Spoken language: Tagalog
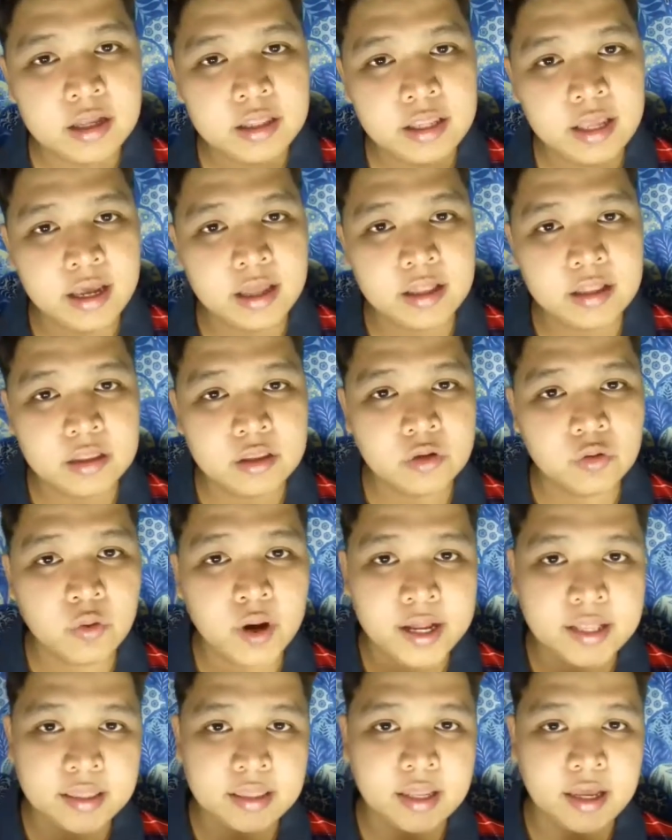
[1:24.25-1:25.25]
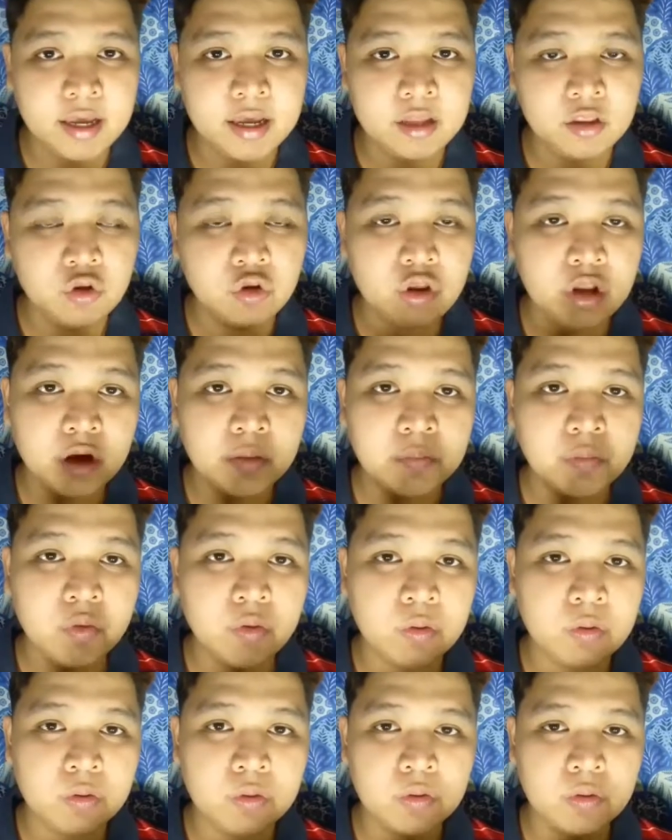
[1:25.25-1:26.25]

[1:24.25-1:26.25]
Then, one day, nun lang po